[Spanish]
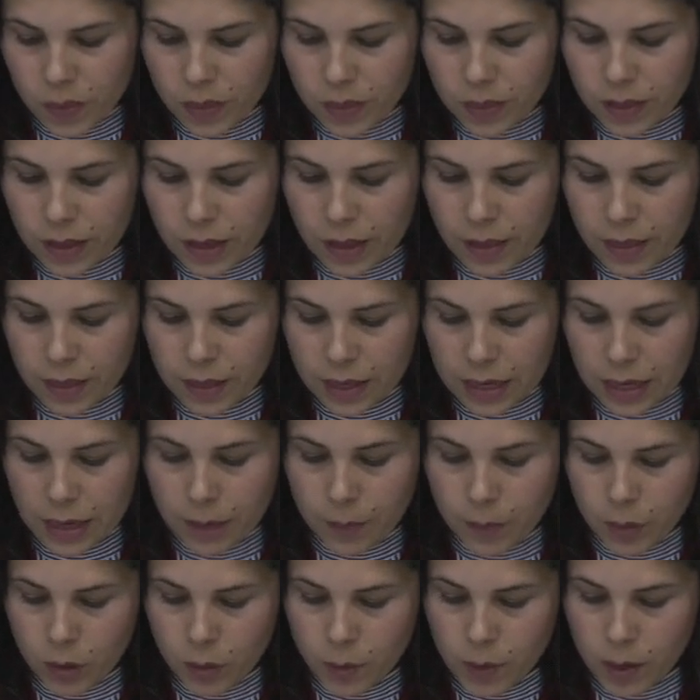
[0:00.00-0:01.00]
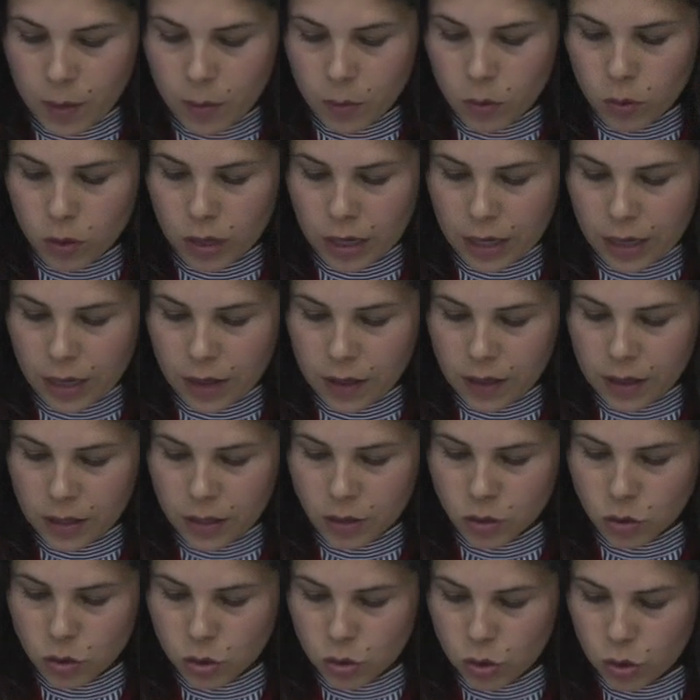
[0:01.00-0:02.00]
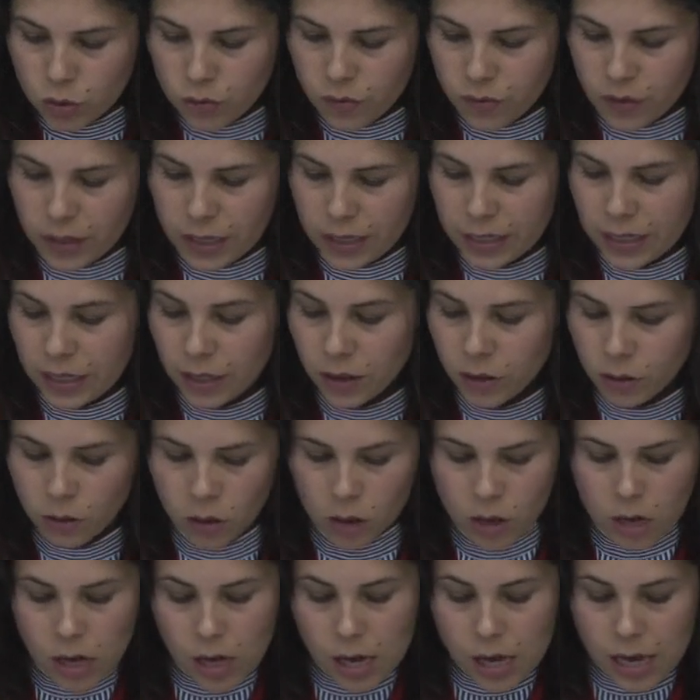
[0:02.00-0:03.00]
desde las propias mujeres del Solferino,